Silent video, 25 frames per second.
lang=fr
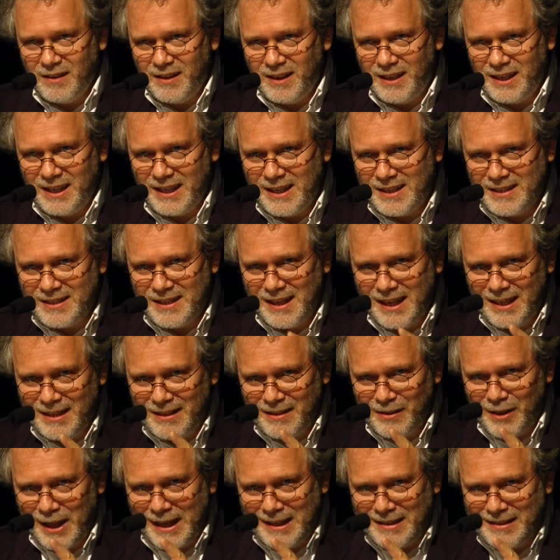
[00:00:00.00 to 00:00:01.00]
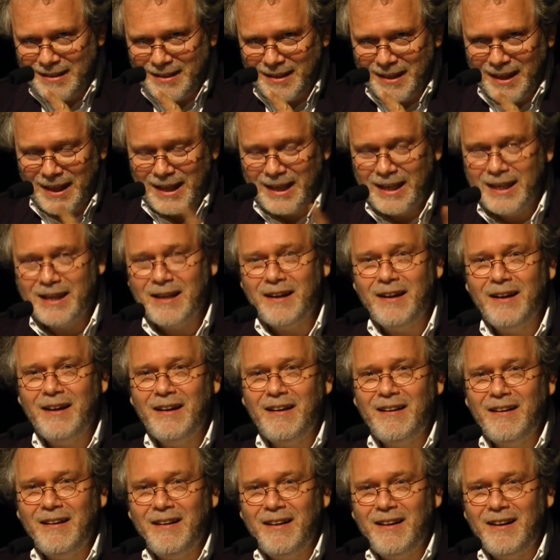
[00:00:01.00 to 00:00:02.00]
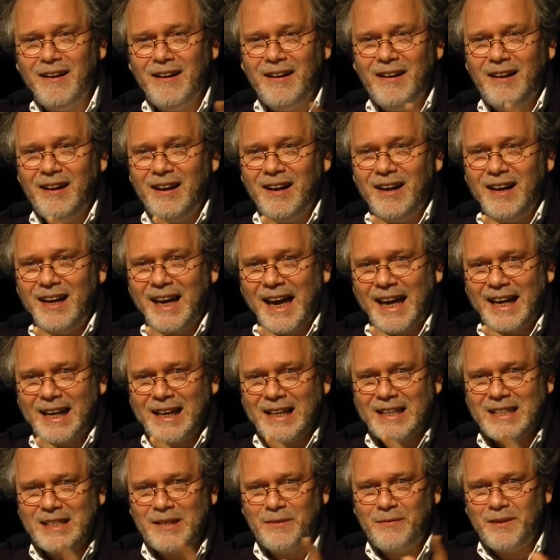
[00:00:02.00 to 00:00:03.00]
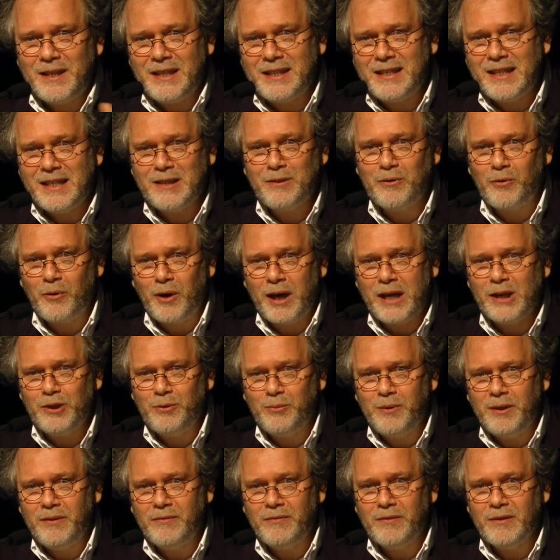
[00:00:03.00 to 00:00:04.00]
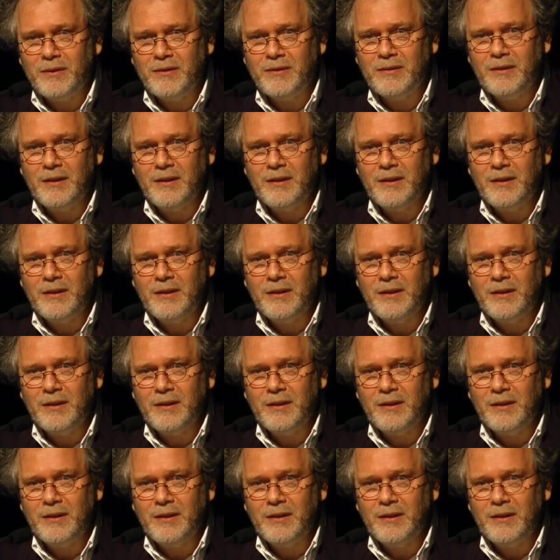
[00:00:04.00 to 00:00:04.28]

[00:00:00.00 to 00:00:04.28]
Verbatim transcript: Il essaie d'attirer l'agressivité sur la juive.